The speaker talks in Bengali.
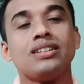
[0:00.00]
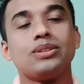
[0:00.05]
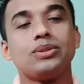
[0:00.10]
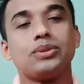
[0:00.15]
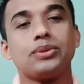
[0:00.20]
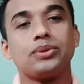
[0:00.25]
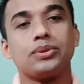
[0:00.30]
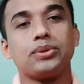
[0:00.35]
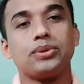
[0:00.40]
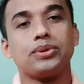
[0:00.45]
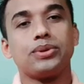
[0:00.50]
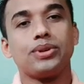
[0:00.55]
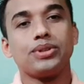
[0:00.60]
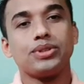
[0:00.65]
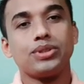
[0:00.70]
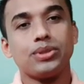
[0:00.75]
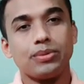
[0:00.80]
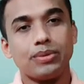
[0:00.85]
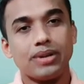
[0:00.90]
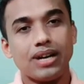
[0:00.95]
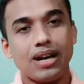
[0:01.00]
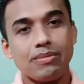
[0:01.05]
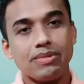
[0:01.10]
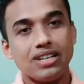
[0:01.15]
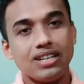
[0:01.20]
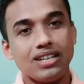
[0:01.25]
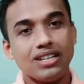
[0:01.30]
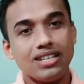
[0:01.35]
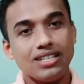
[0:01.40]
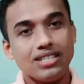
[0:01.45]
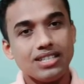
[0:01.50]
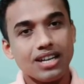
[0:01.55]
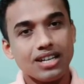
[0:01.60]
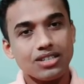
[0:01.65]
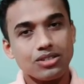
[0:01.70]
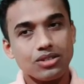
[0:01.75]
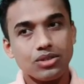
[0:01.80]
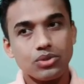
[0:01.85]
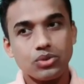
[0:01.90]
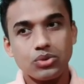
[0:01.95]
তো অথবা আমি নিজে
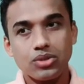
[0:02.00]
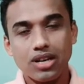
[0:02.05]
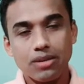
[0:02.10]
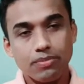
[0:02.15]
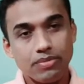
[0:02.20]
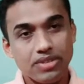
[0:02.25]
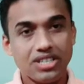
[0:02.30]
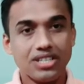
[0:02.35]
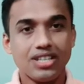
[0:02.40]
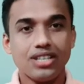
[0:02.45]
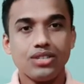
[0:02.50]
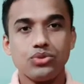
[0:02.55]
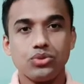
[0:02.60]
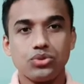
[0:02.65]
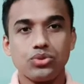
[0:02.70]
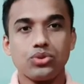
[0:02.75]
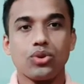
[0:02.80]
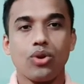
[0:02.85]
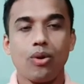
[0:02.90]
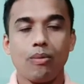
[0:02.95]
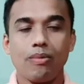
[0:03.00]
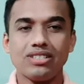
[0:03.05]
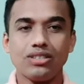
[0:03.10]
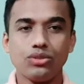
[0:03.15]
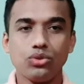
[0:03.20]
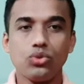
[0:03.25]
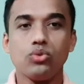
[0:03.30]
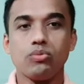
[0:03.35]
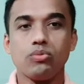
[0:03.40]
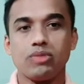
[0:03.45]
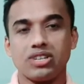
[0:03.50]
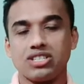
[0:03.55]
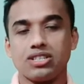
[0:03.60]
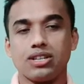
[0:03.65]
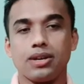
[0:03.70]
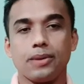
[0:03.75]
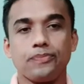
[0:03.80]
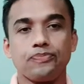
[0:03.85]
আসলে টোটালি বিশ কেজি ওজন কমাইছি দুই মাসে